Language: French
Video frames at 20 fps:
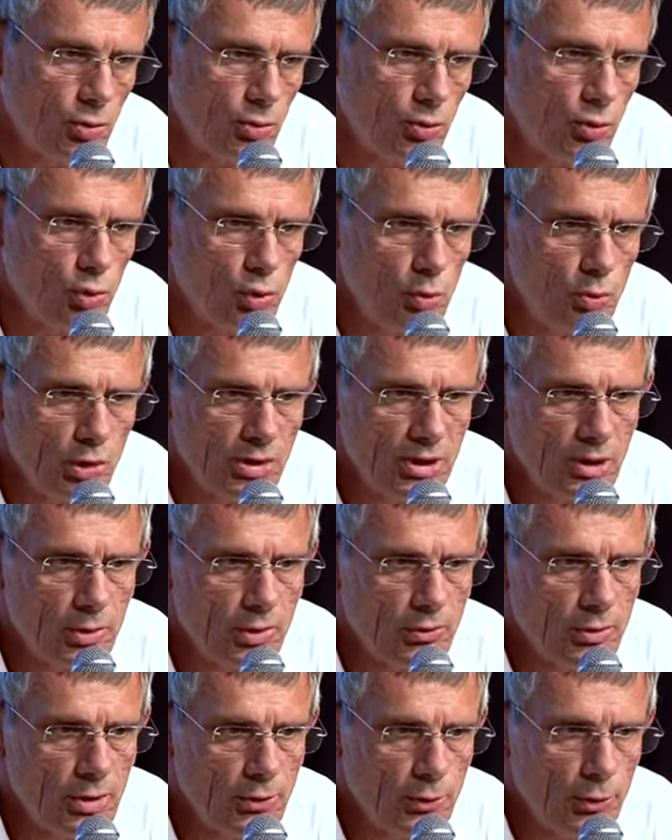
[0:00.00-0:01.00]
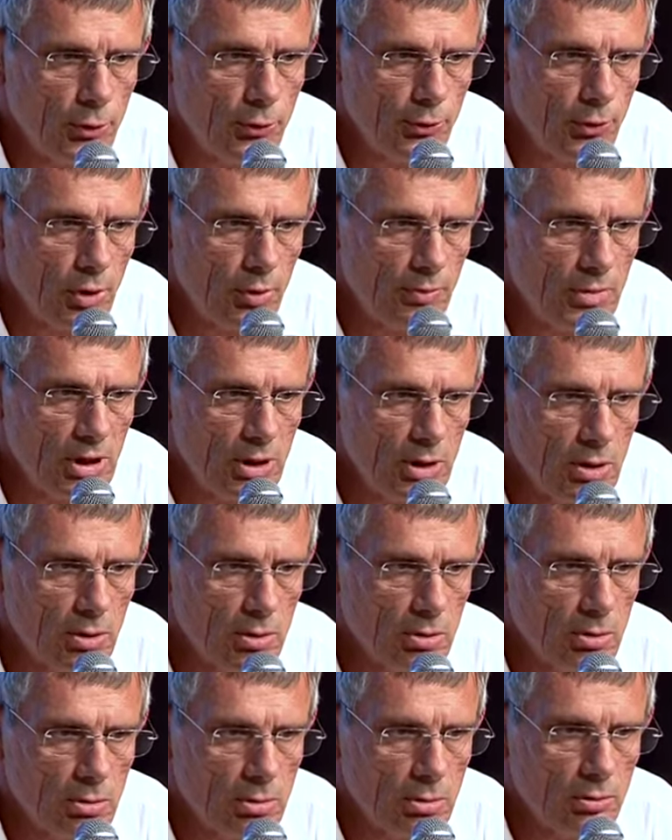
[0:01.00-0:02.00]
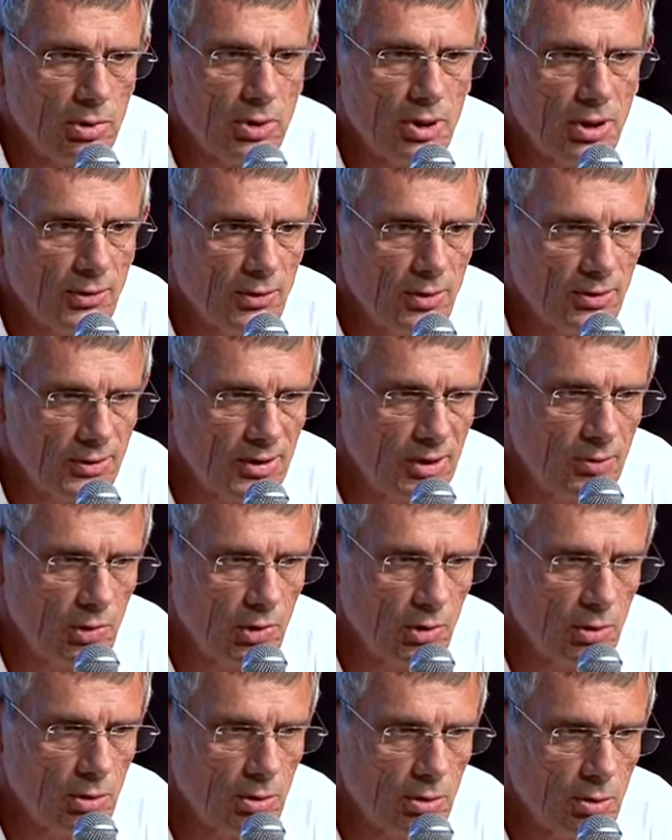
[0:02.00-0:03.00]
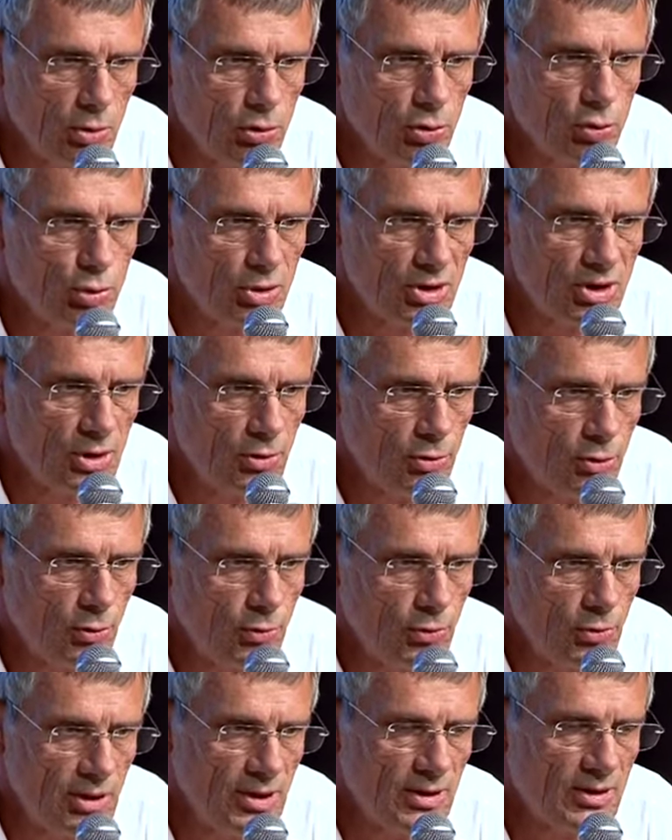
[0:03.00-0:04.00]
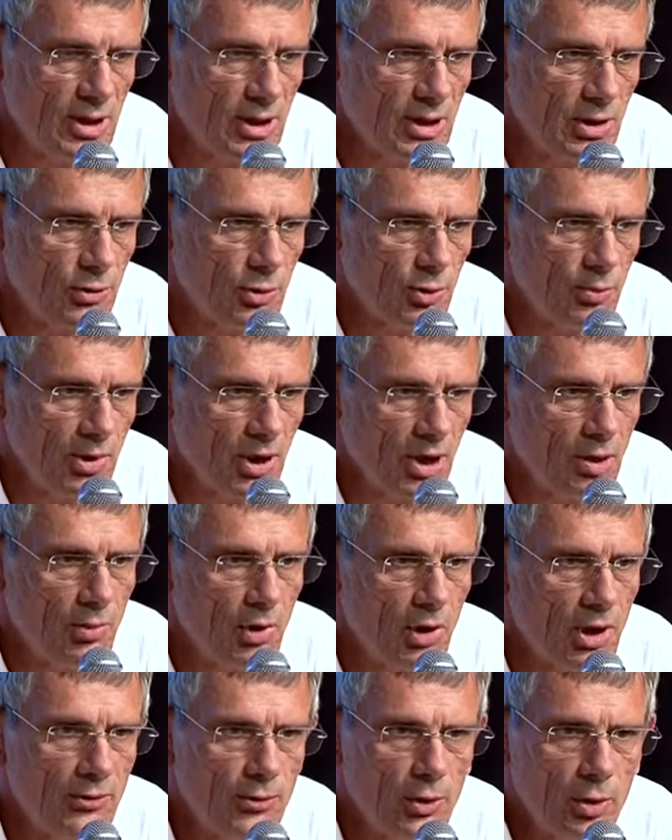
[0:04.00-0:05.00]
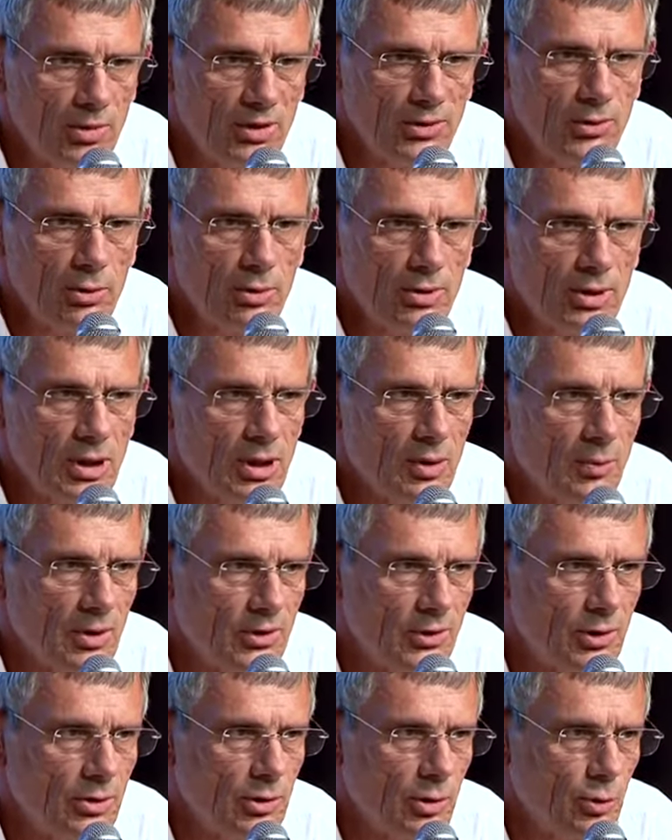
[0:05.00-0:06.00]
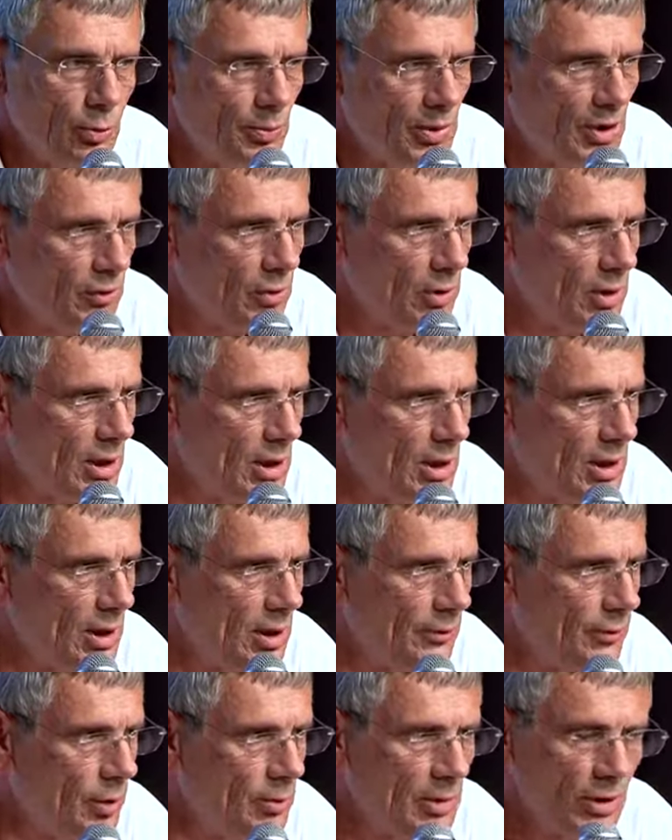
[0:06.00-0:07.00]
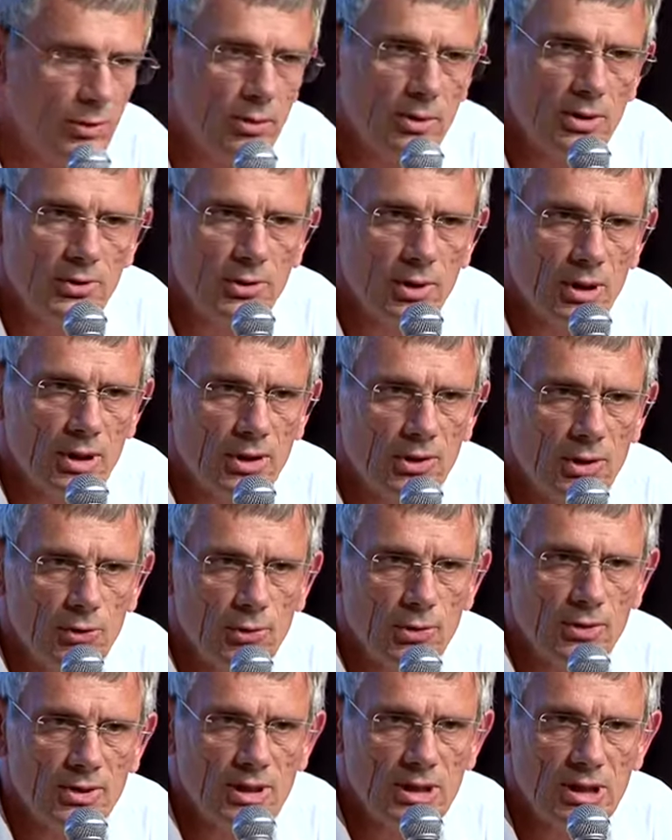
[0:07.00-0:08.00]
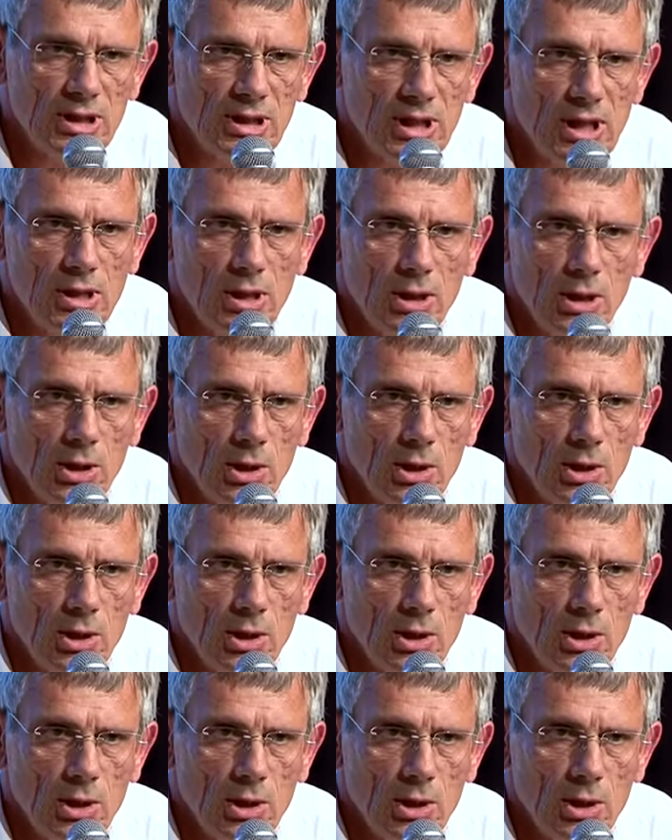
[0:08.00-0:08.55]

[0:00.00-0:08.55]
tout le monde a besoin de se former. Je suis très sensible aux, soucis que se font les uns et les autres par rapport à la formation des représentants du personnel et la formation des organisations syndicales.